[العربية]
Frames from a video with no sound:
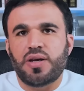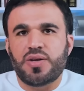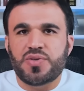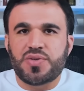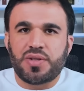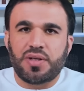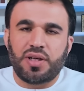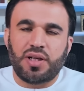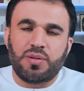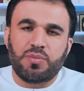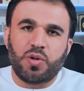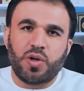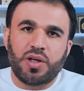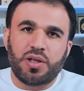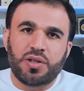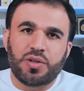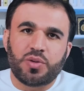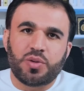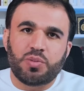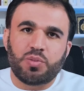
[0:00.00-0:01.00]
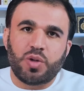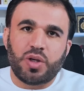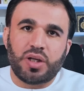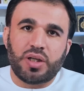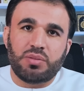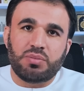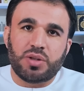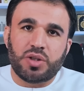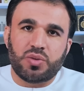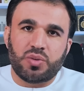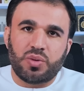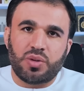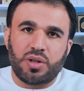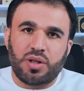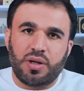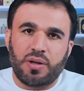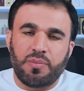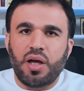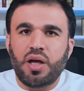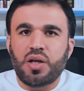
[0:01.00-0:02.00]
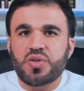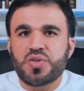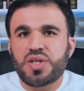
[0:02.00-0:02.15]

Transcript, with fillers: السلام عليكم ورحمة الله هل